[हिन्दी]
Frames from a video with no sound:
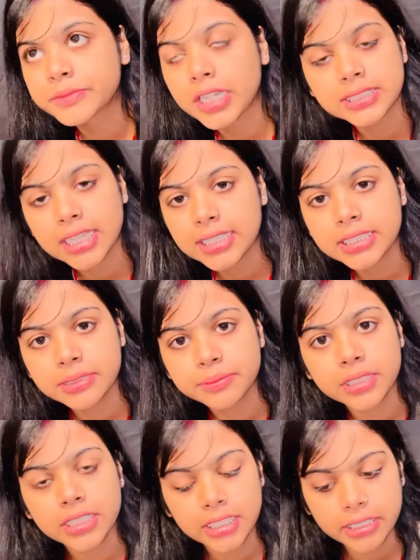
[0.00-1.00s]
हजार दिन भी
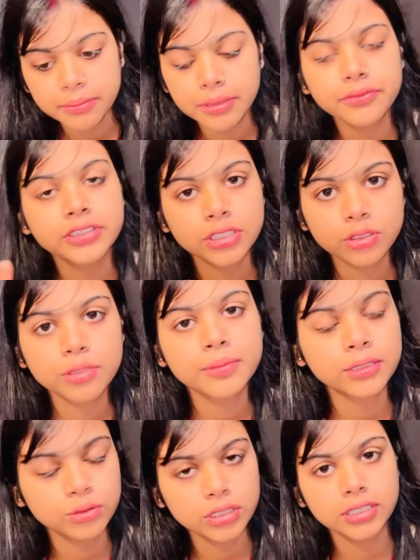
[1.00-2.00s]
नहीं है मैं विजय को ही
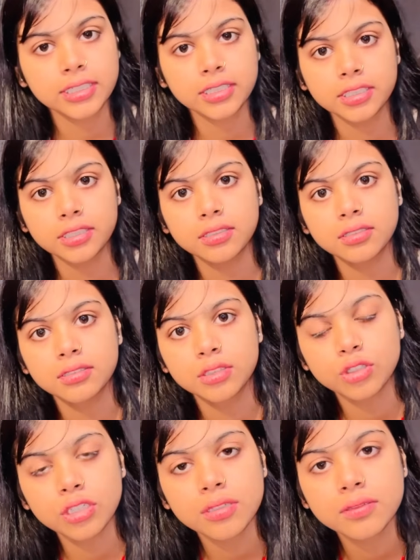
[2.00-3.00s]
बांधूंगी राखी
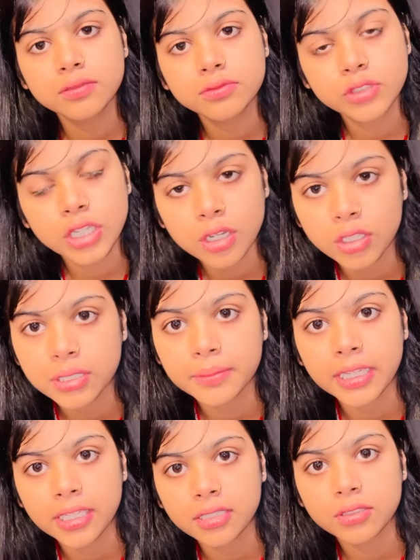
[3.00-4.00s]
क्योंकि वो इकलौता
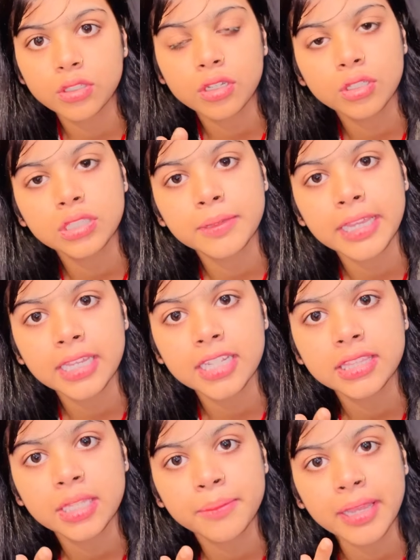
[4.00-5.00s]
भाई है तो इकलौते भाई के लिए
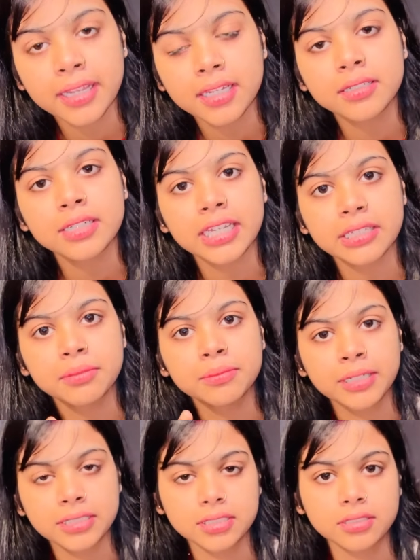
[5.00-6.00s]
इतना महंगा और राखी में
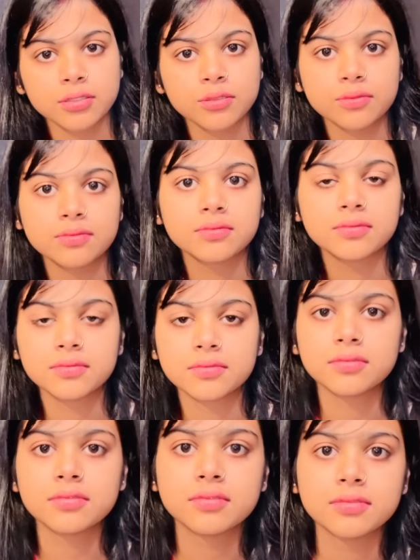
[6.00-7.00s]
बांध सकती हूँ हम्म।
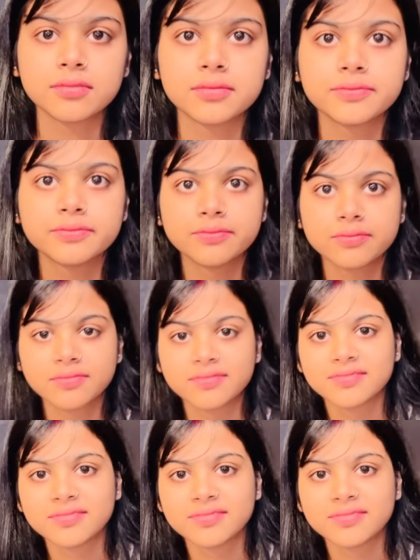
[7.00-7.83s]
महंगा तभी